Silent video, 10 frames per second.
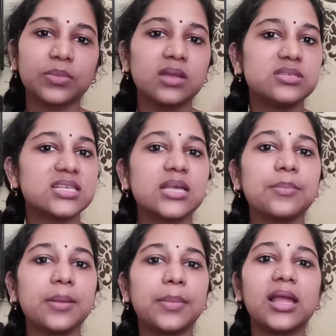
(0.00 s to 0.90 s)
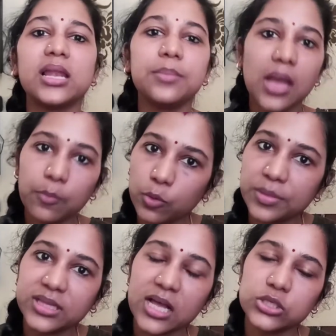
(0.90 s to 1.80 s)
जैसा मैं पहले भी आपको
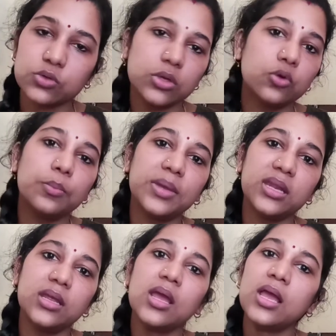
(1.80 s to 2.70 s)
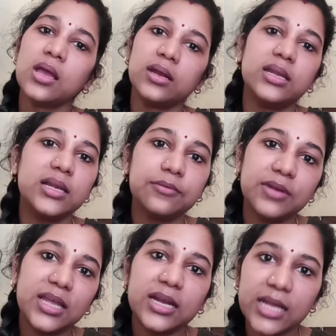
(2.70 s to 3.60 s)
बता चुकी हूँ मेरी
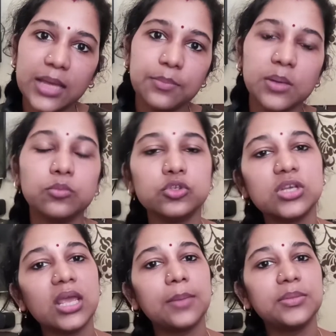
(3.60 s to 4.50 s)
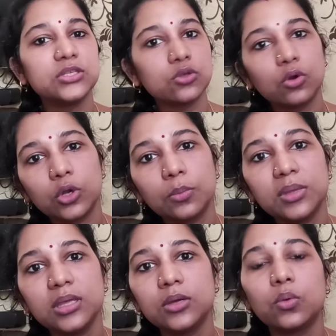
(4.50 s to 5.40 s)
डिलीवरी के टाइम में मुझे
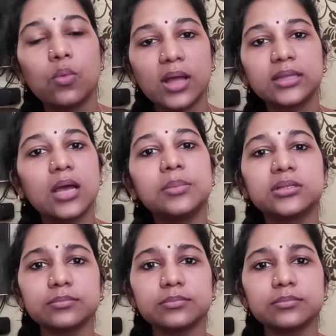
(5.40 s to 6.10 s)
एपिजियोटमी हुआ था